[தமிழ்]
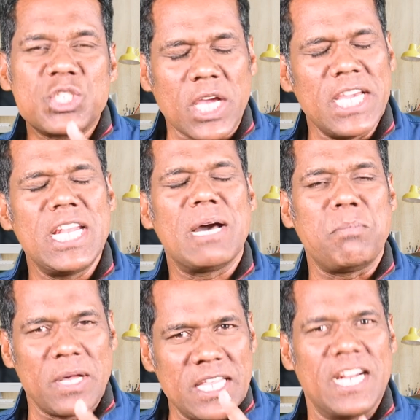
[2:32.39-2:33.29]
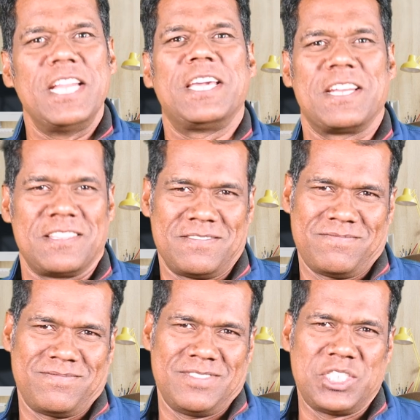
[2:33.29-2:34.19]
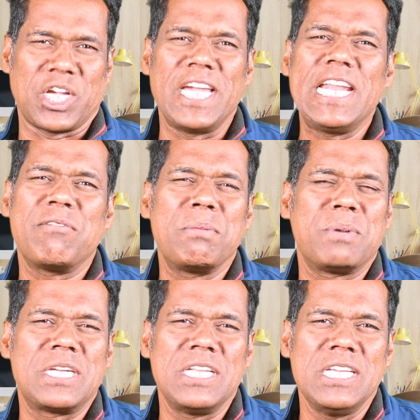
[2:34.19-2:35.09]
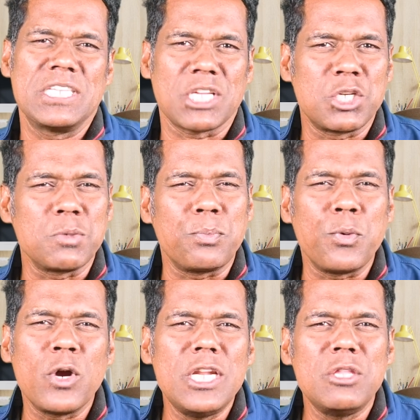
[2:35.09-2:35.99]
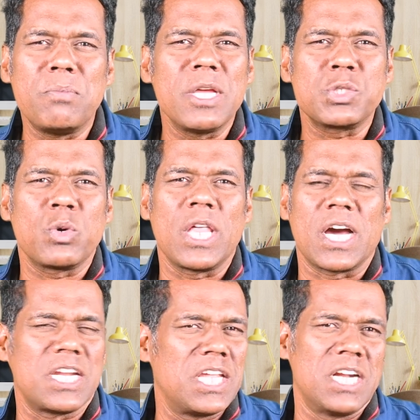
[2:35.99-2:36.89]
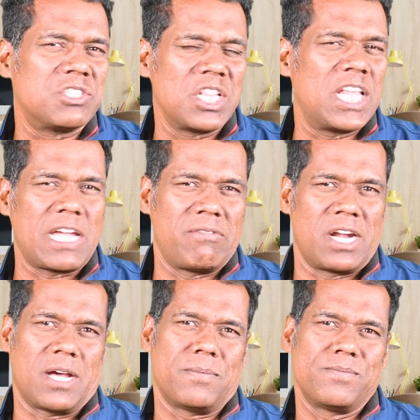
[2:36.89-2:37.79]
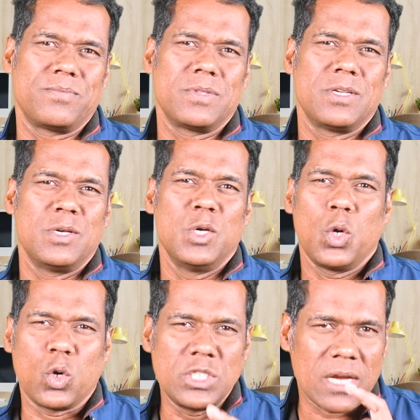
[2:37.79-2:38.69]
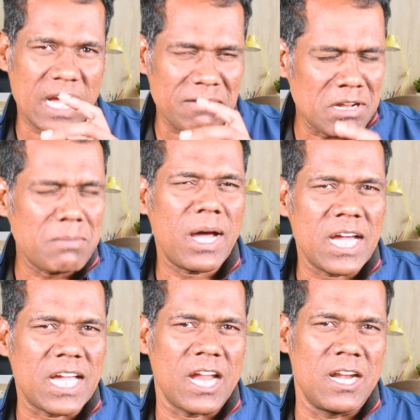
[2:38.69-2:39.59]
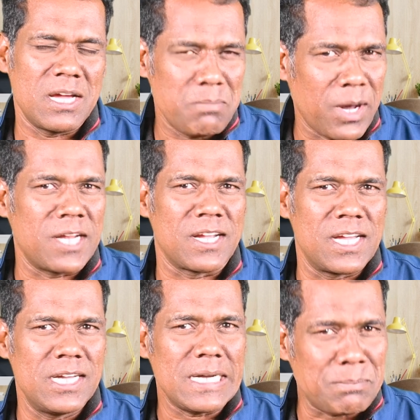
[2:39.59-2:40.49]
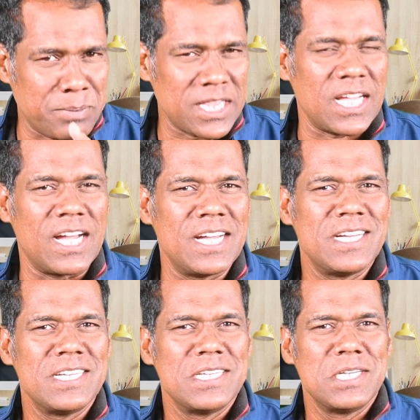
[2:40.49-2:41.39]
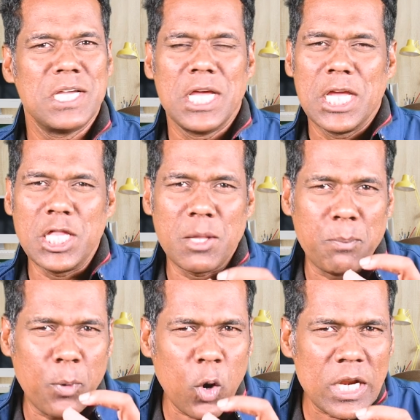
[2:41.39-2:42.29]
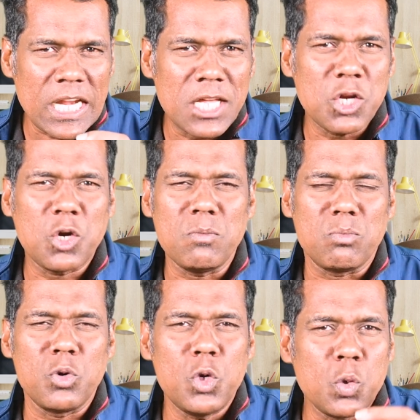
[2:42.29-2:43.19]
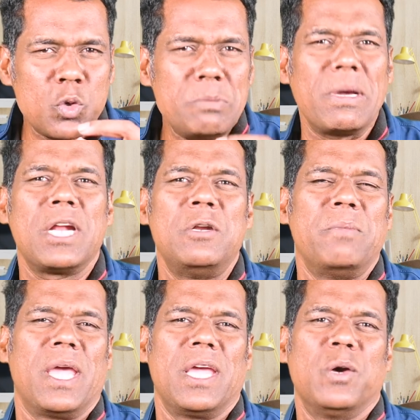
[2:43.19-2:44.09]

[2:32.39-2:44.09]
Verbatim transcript: சைனா பதில் அளிக்கிறது சைனாவை பற்றி சற்று புகழ்ந்து பேசுவதாக நீங்கள் சிந்திக்க வேண்டாம் கொஞ்சம் கவனமாக கேளுங்க பாருங்க அப்பத்தான் இந்த போரில் இருக்கும் முழு உண்மைகளுமே